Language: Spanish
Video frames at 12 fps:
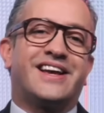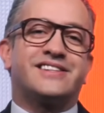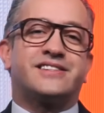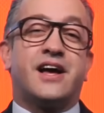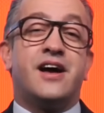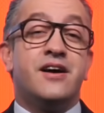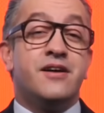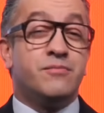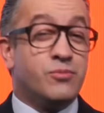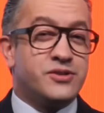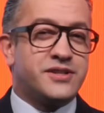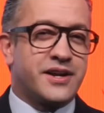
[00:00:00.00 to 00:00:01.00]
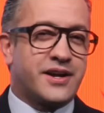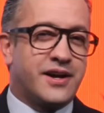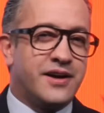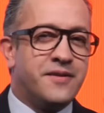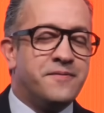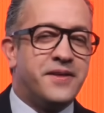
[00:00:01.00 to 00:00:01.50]
que está muy cerca
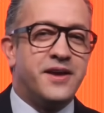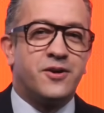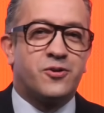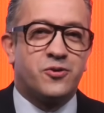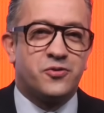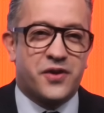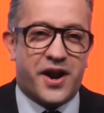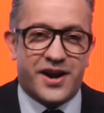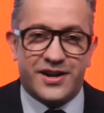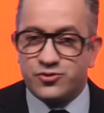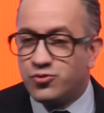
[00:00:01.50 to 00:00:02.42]
de encontrarlas.